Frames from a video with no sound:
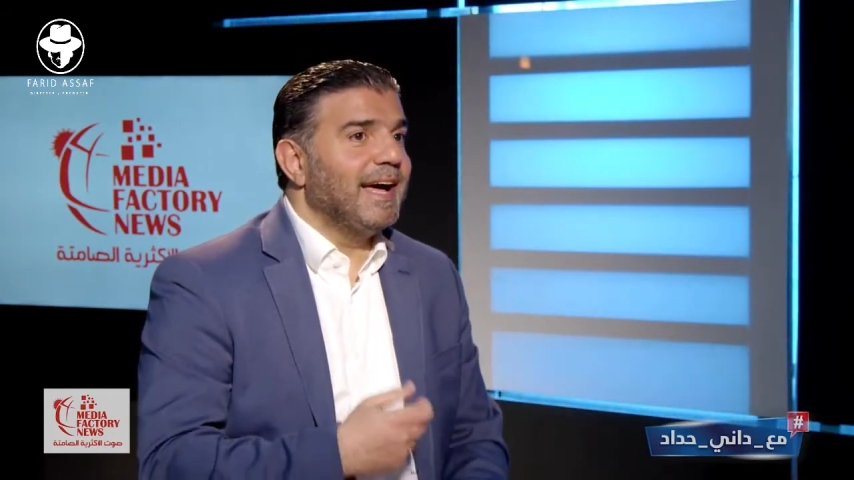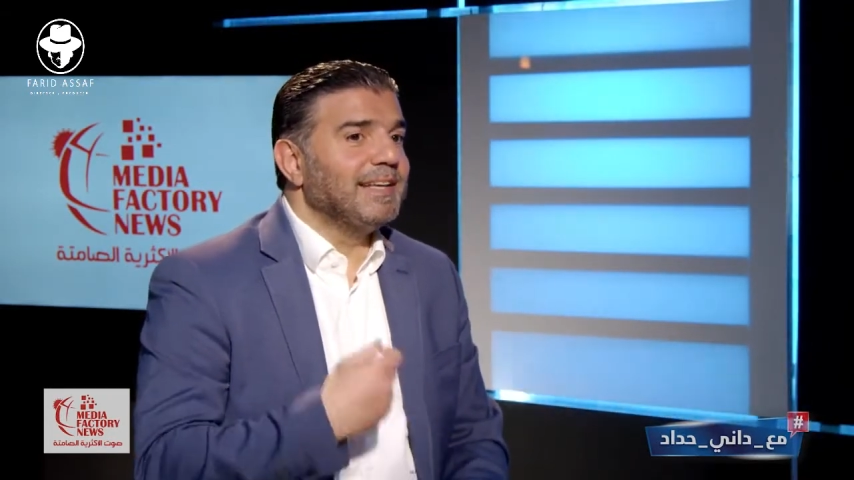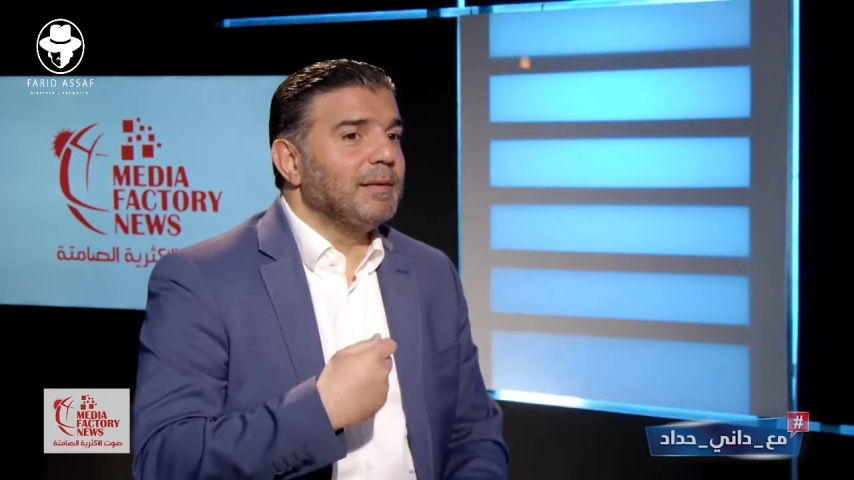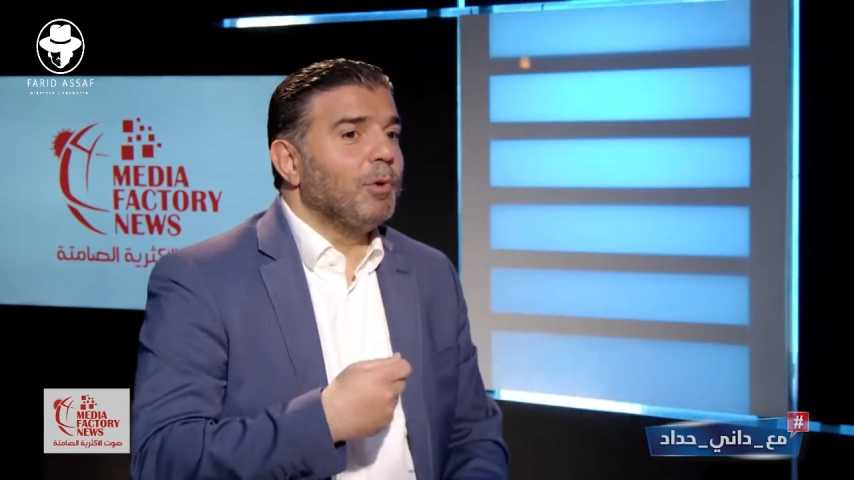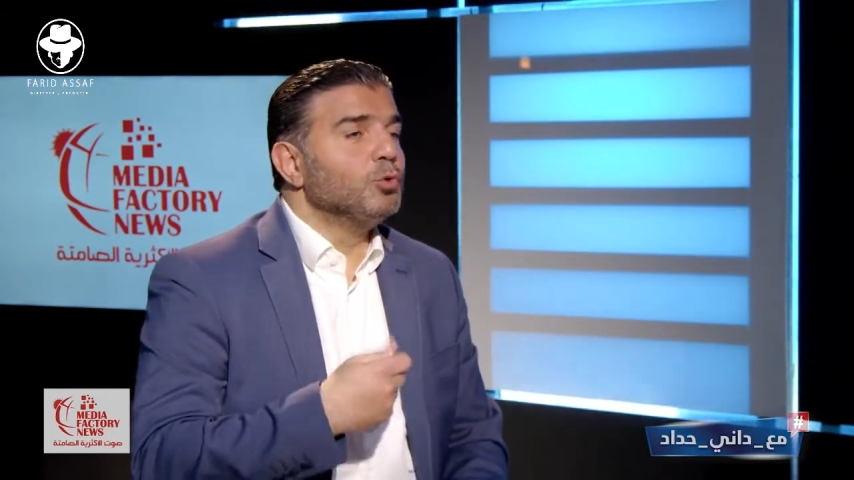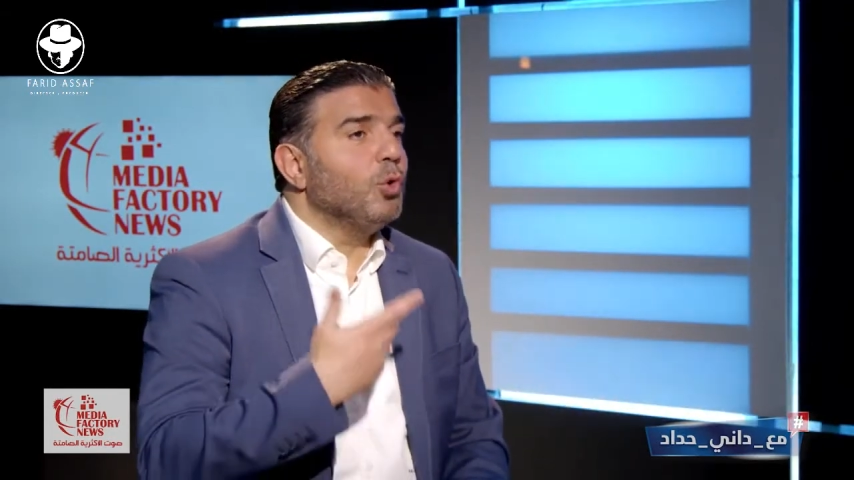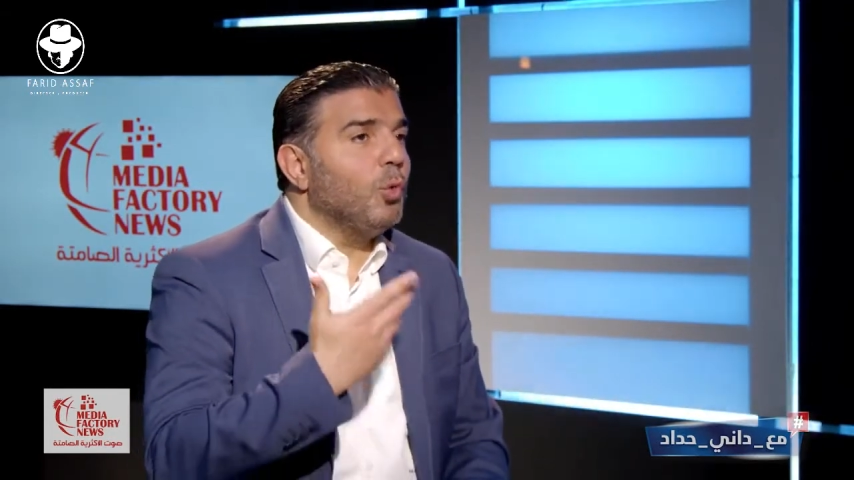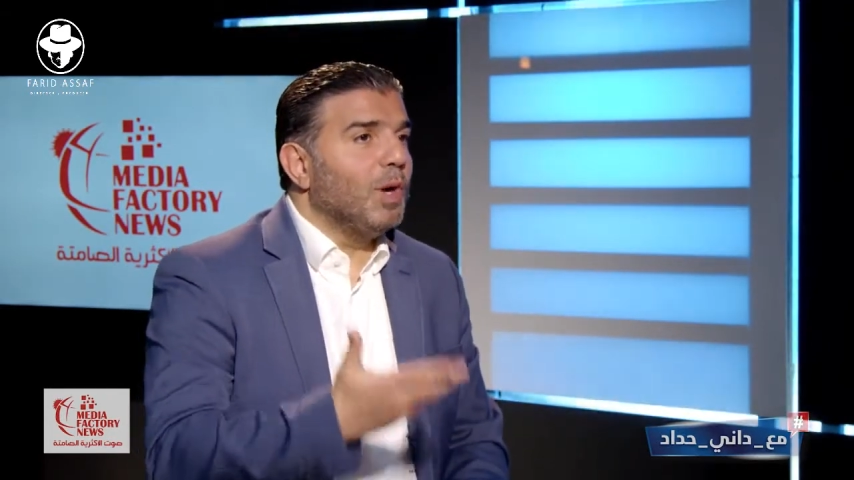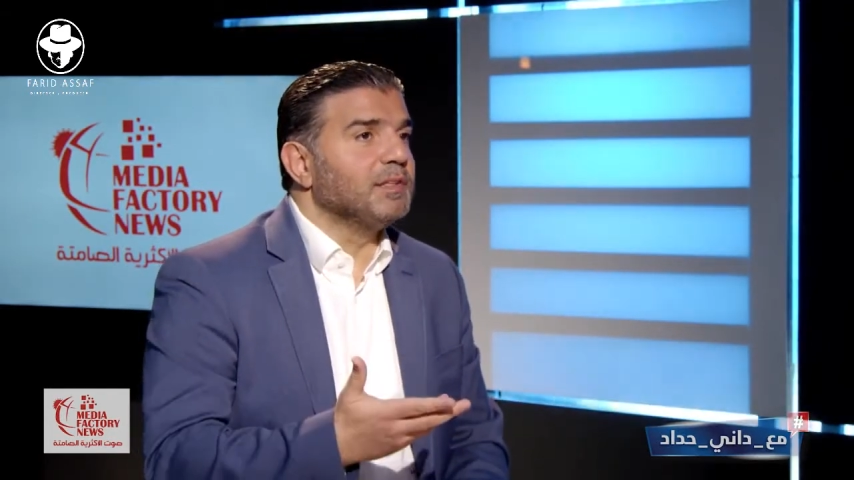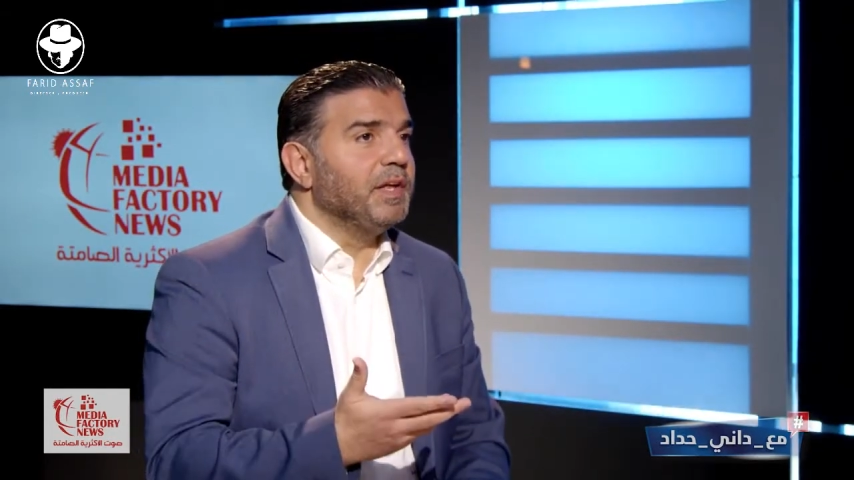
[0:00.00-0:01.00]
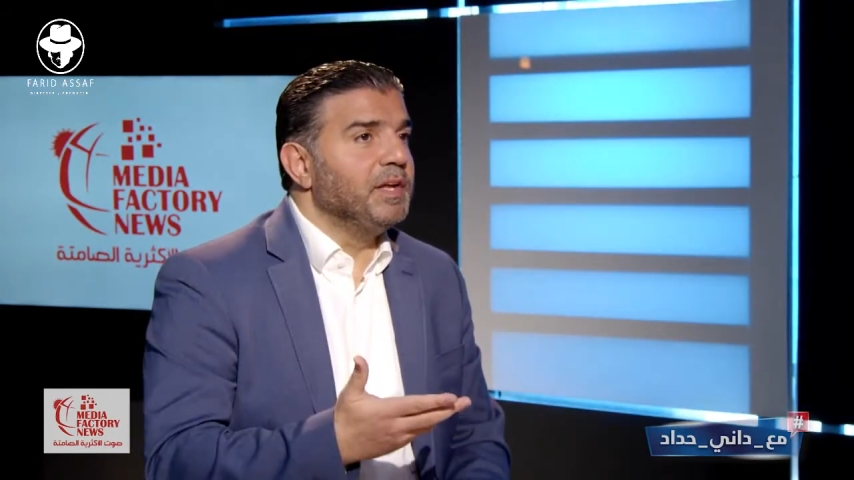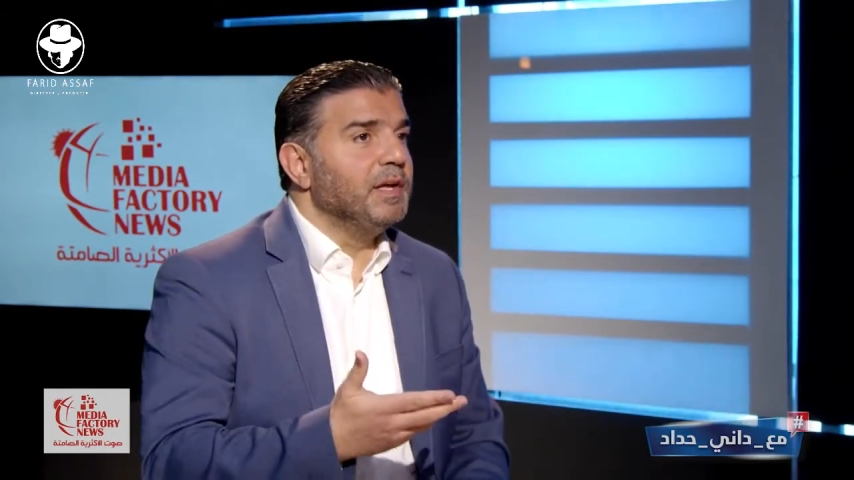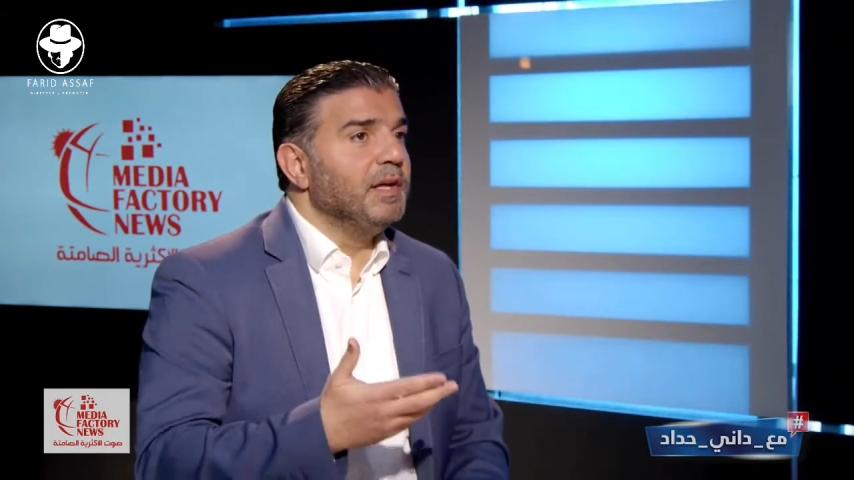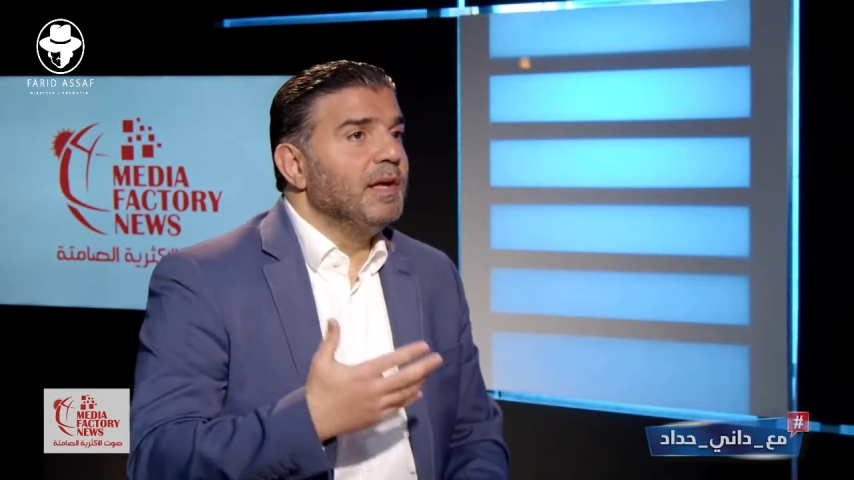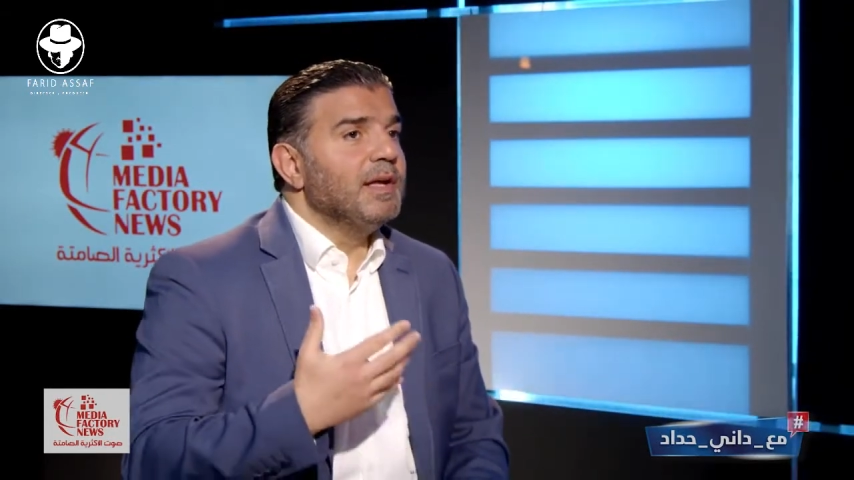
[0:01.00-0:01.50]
هيدا موضوع وطني